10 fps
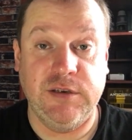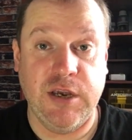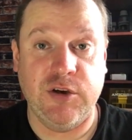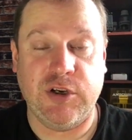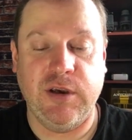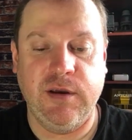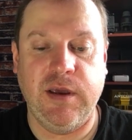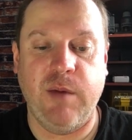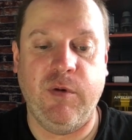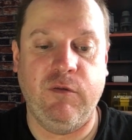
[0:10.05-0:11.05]
денежки,
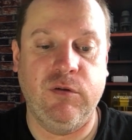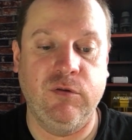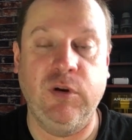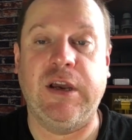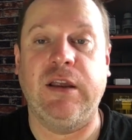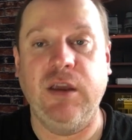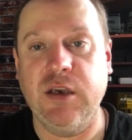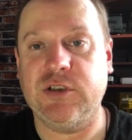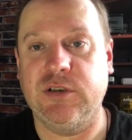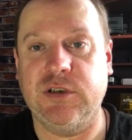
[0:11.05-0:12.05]
я имею в виду. Ну и,
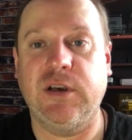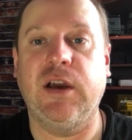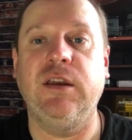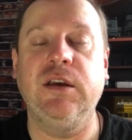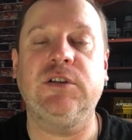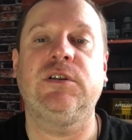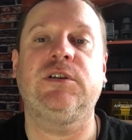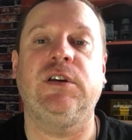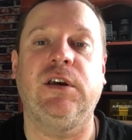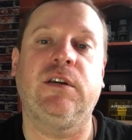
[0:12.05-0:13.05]
конечно же, конечно
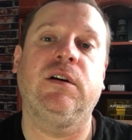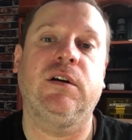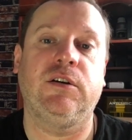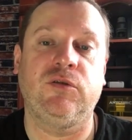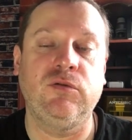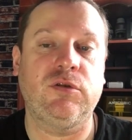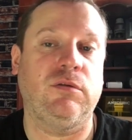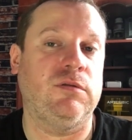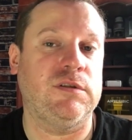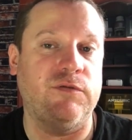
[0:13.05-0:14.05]
же, я нахожу,
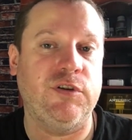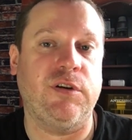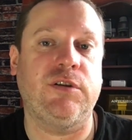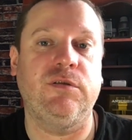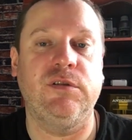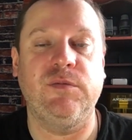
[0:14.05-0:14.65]
что за вчерашнюю